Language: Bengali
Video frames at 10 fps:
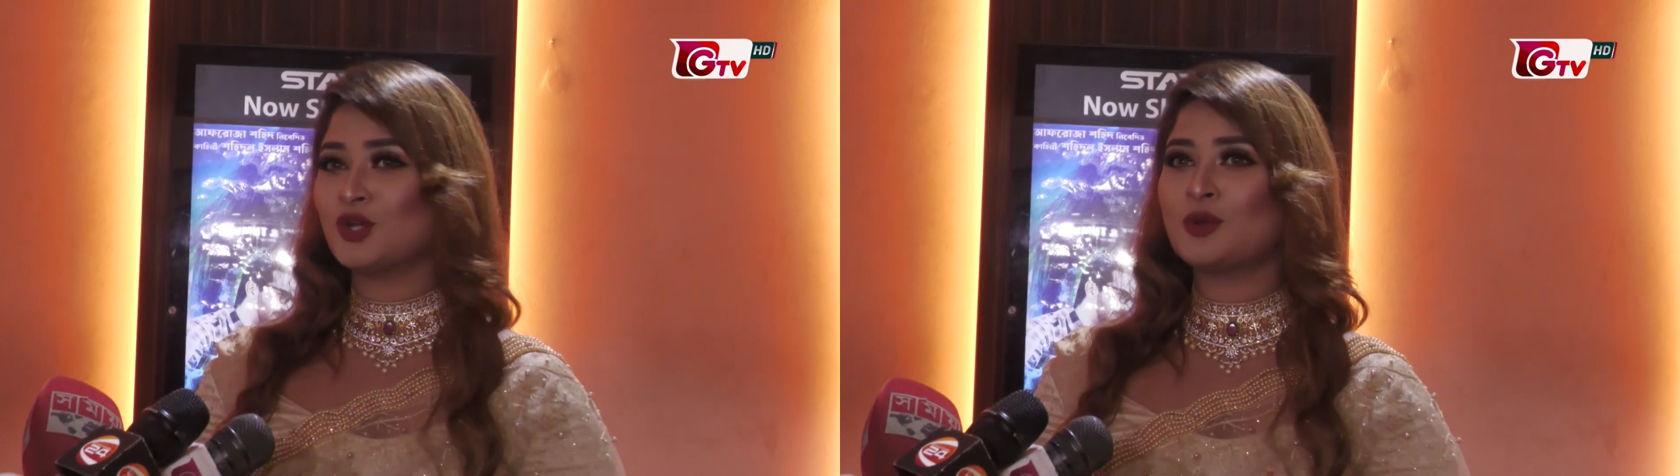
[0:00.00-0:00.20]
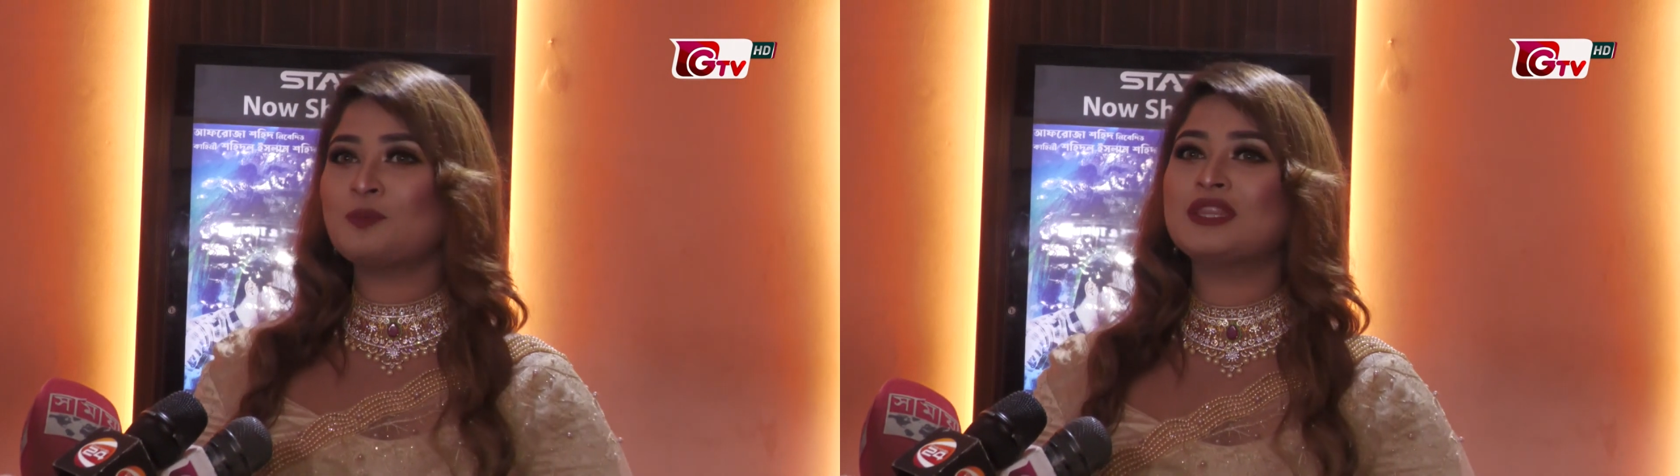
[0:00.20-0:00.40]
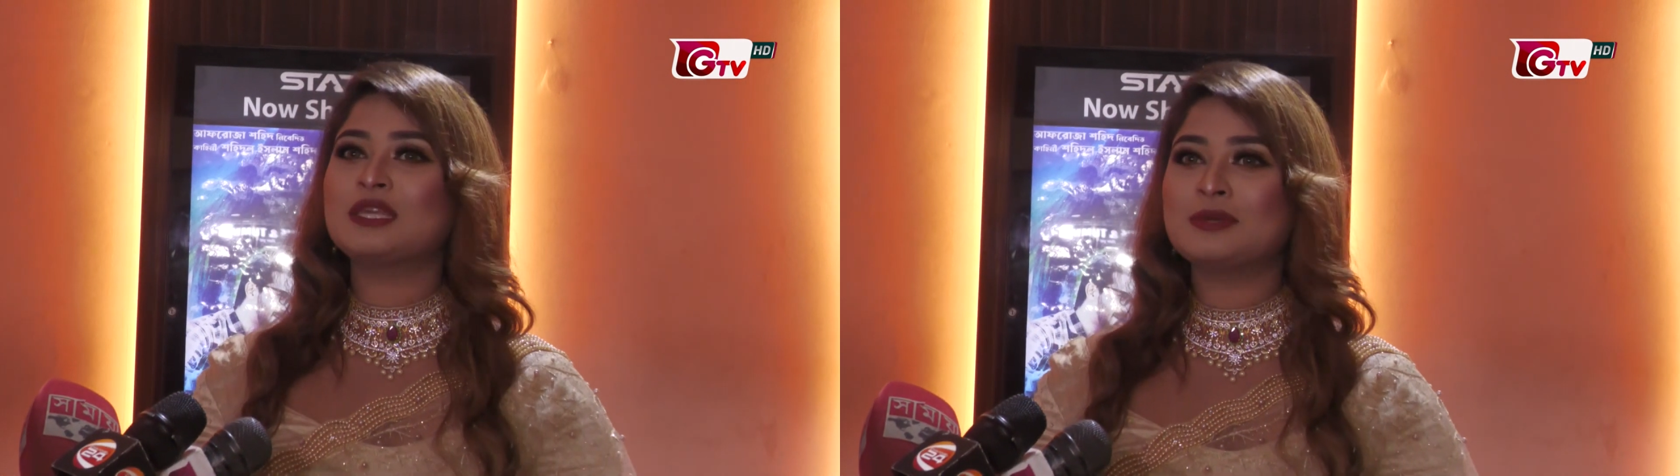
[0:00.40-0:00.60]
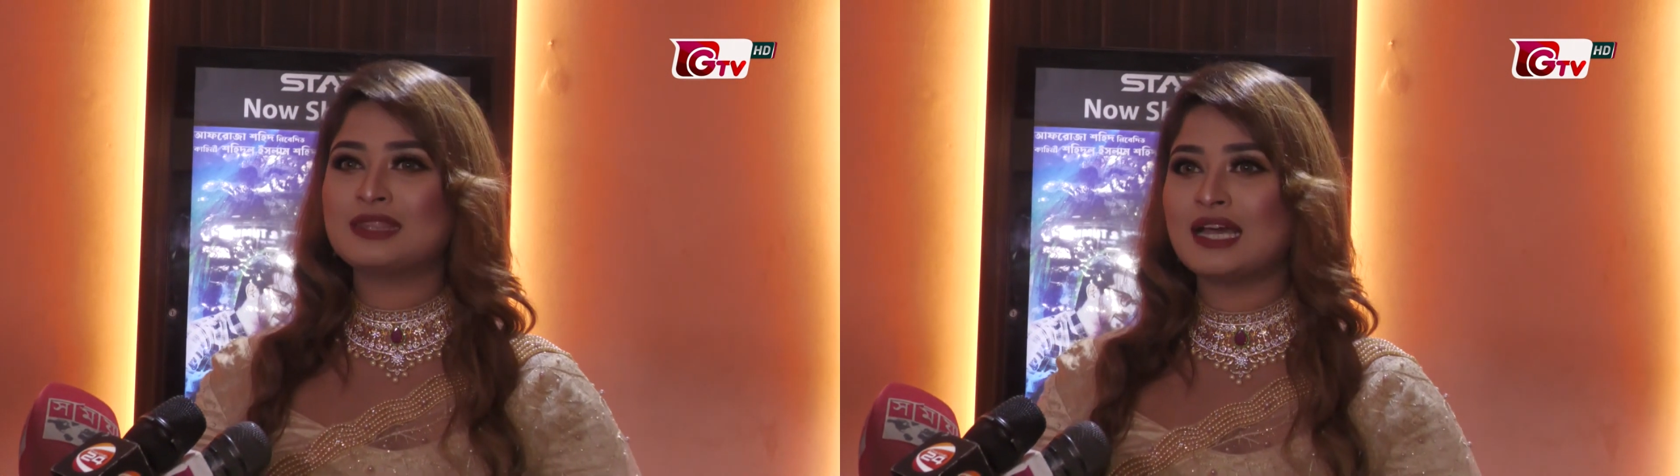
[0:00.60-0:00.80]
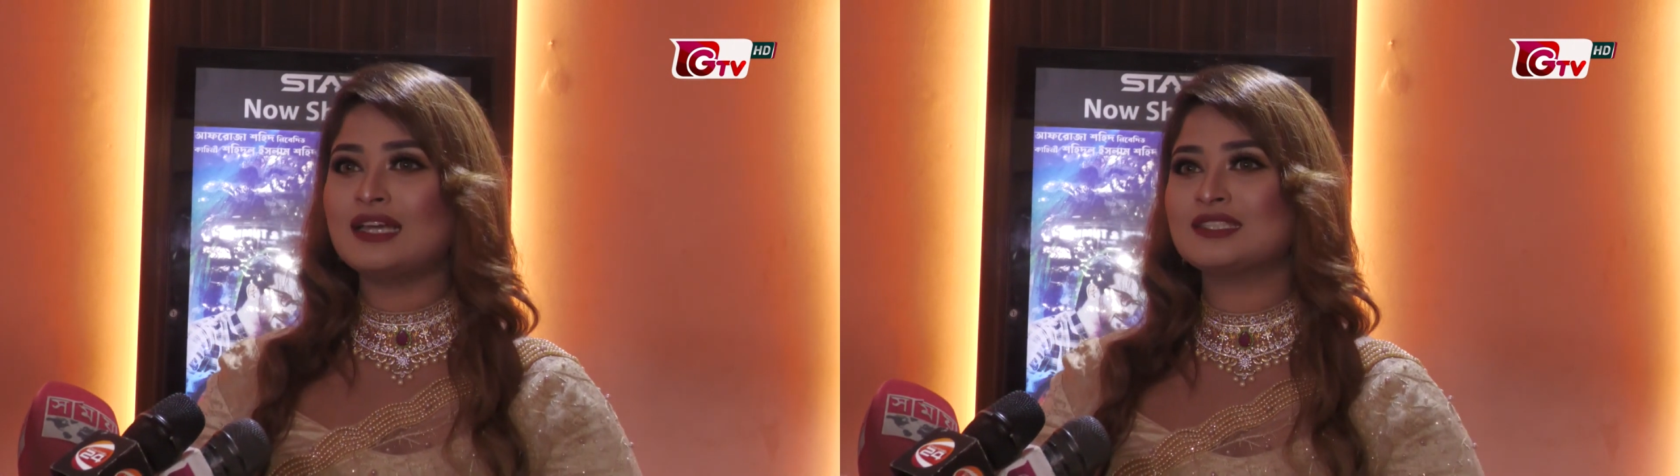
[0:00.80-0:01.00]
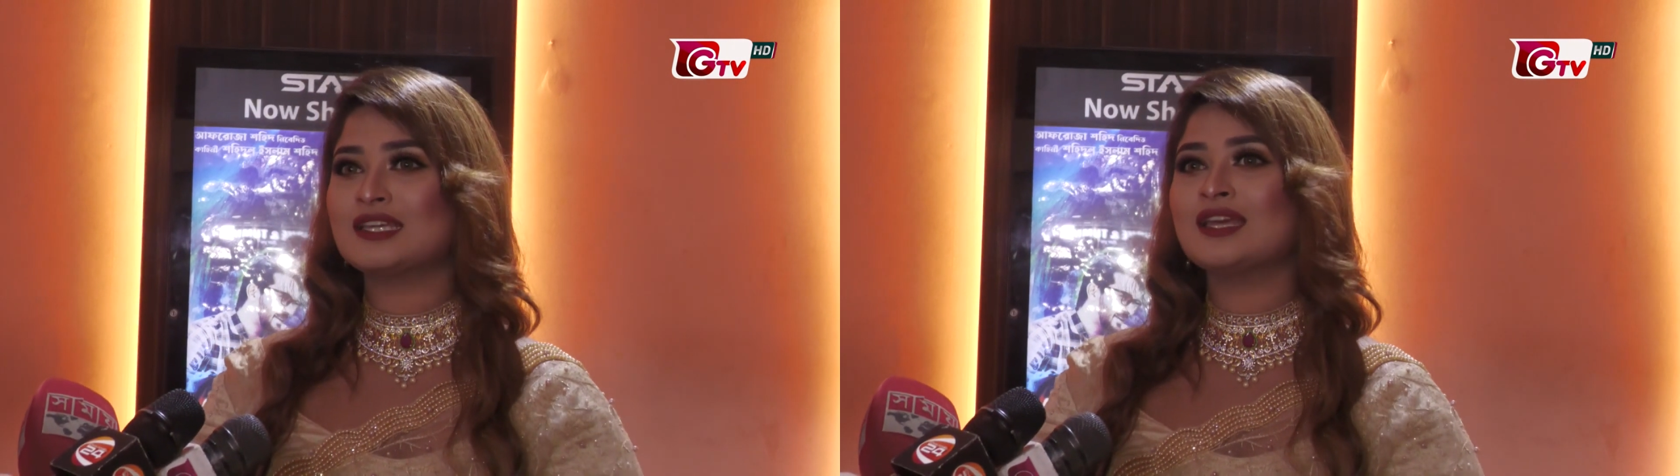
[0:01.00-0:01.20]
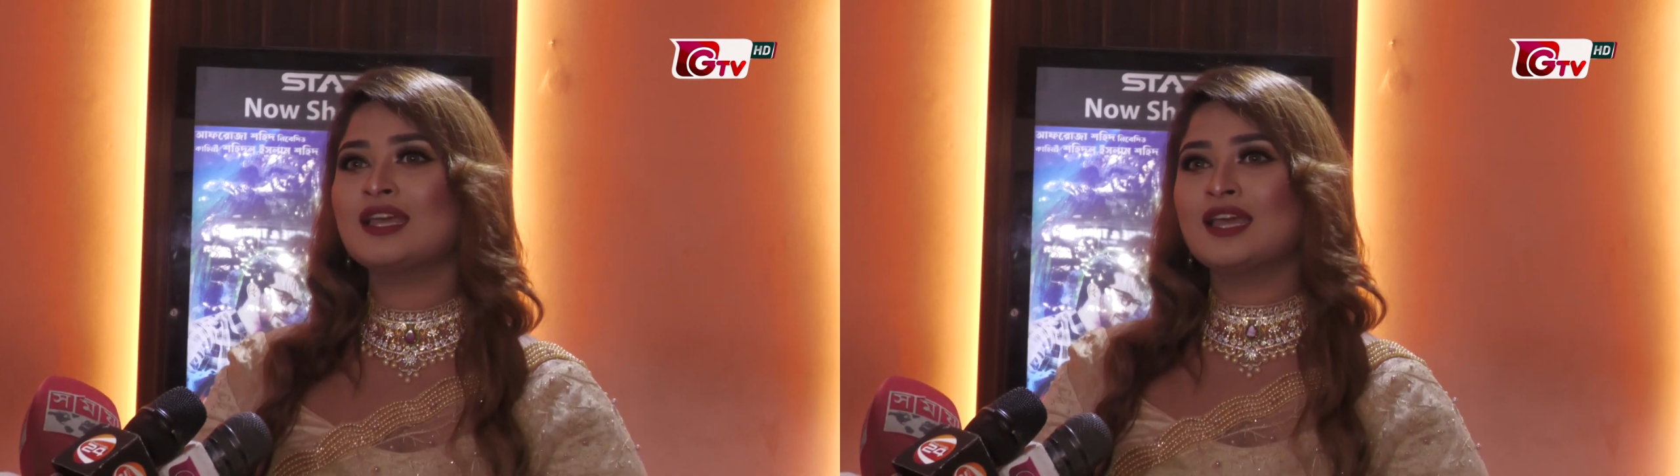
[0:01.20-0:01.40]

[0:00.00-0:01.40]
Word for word: যখন পৃথিবীতে আসে